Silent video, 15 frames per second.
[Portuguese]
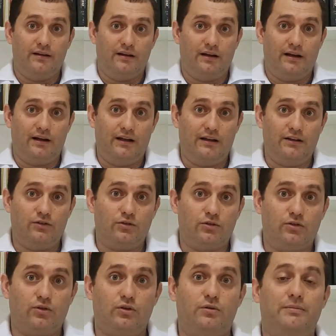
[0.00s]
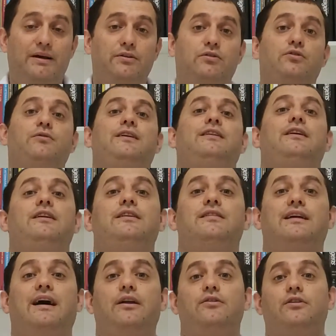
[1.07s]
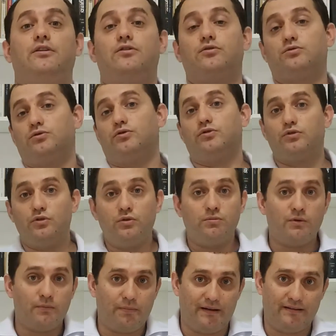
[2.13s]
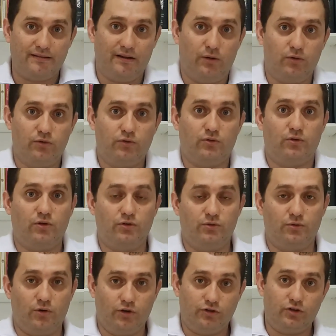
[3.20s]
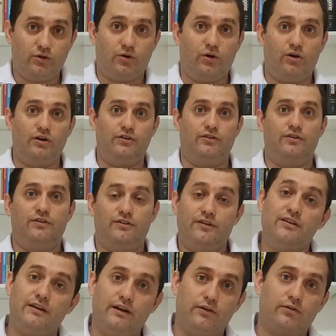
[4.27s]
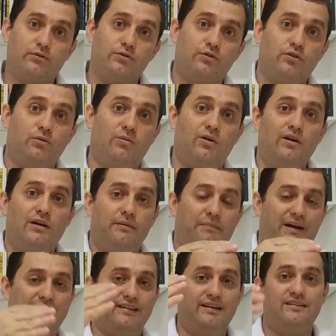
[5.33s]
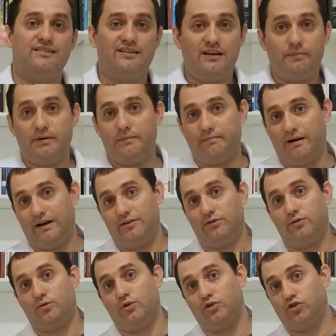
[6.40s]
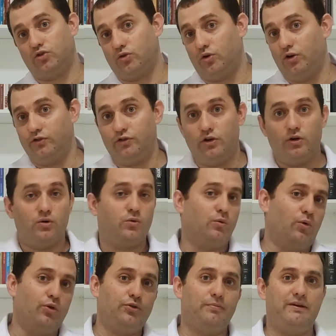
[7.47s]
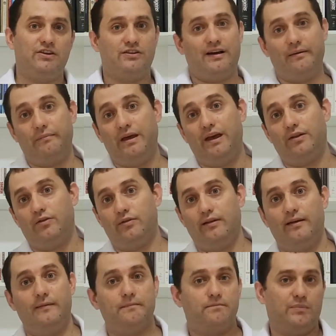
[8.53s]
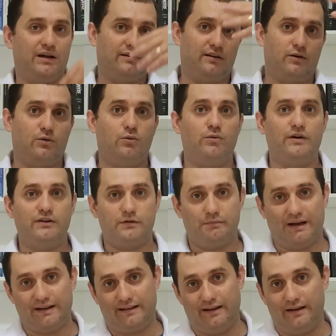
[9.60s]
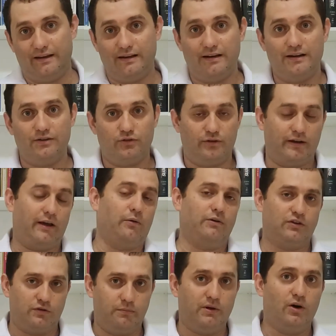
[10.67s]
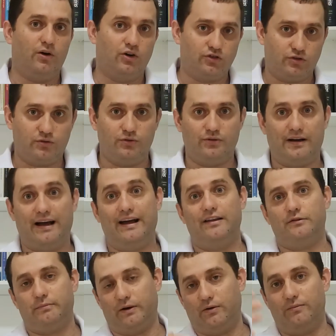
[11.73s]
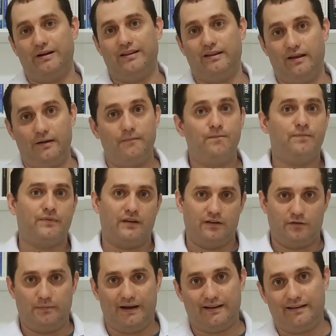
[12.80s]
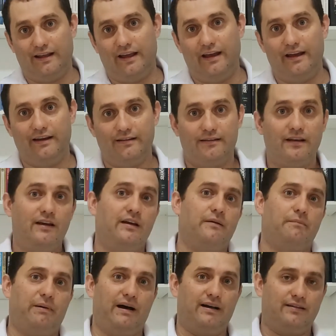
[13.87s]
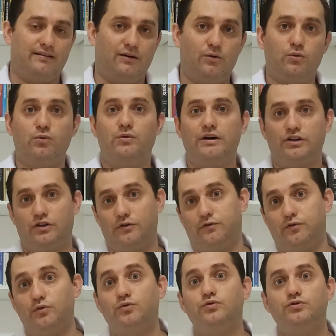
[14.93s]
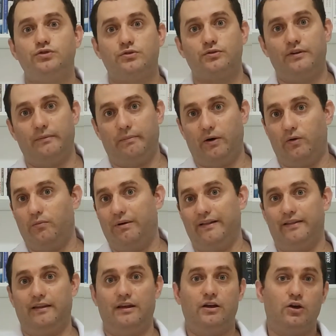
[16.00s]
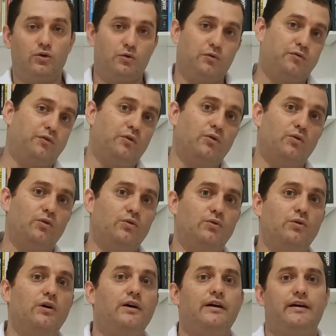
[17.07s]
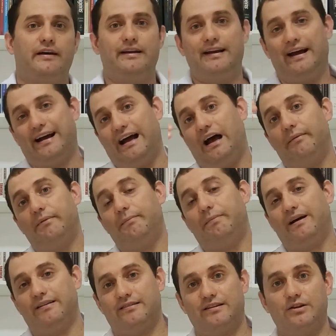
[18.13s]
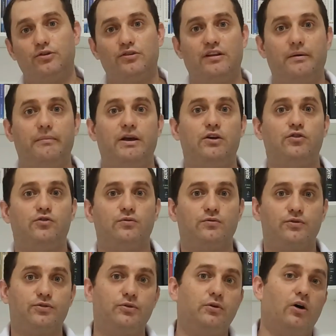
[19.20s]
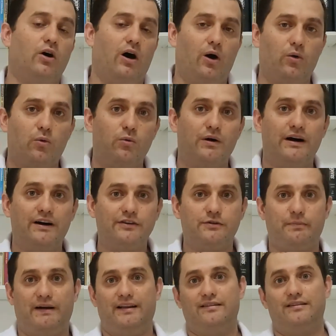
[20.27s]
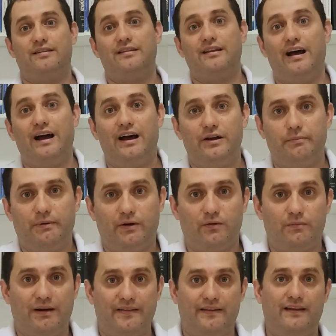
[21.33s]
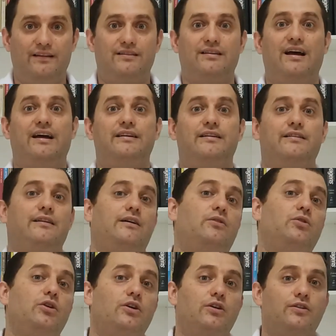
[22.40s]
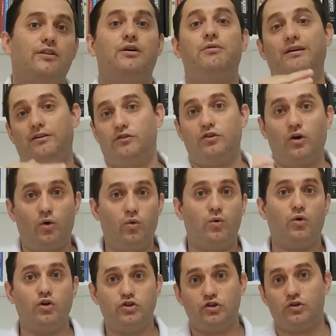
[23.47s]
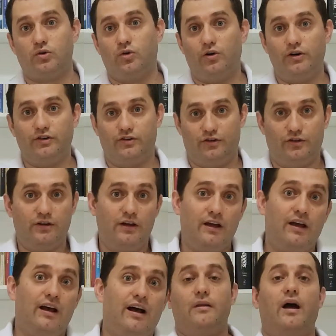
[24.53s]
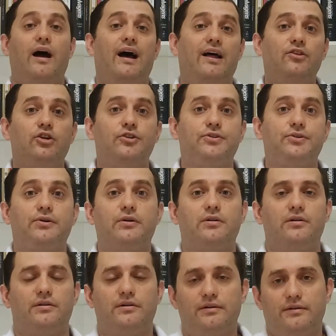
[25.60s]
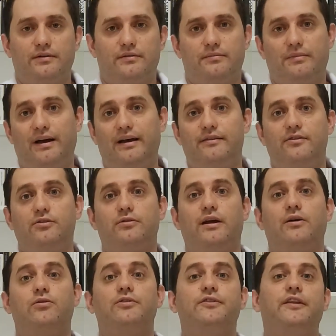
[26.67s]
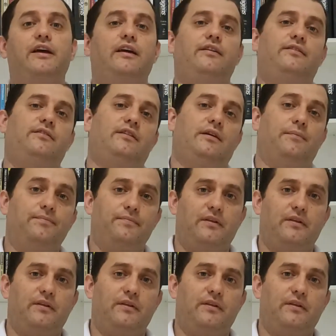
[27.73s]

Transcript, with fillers: Ah, doutor, mas os veterinários eles costumam passar os, o corticoide. Sim, eles costumam, mas eles sempre passam corticoide com outros medicamentos, né? Passa com um antibacteriano, né, que é um antibiótico no caso, para combater as bactérias passa algum antifúngico né, para combater o fungo, ele acaba passando também junto algum antiparasitário para combater a sarna. Então, não é só o corticoide. Ah, doutor, mas o que acontece?